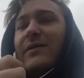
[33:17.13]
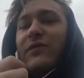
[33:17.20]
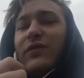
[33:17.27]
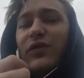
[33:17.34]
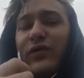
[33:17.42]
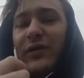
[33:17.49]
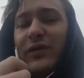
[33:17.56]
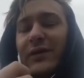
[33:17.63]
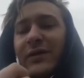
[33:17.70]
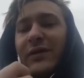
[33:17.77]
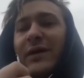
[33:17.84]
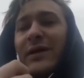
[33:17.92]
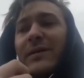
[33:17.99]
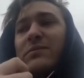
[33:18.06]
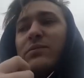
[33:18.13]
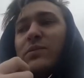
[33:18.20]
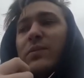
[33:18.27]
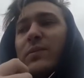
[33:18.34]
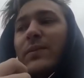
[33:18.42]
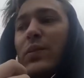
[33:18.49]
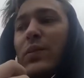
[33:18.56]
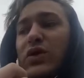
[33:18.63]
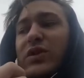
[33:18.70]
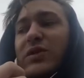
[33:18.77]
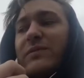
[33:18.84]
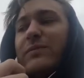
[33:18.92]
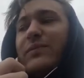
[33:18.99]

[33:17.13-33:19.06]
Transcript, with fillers: Вот, э, может,